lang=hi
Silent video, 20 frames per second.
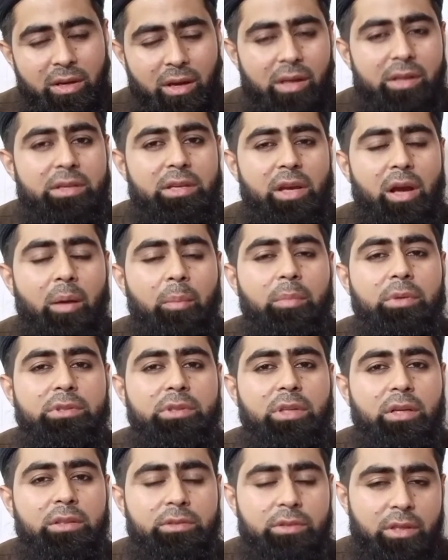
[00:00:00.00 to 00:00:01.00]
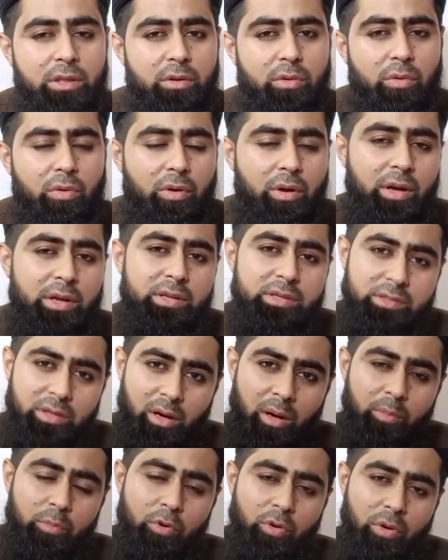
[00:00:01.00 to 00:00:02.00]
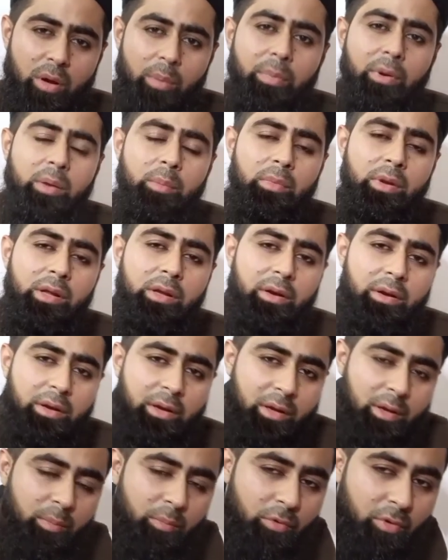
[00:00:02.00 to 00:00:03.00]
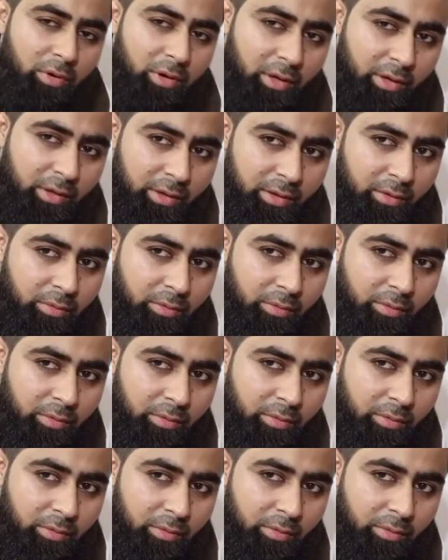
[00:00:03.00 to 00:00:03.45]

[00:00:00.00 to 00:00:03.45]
कल क़्यामत का दिन होगा हिसाब होगा पर अमल करने का मौका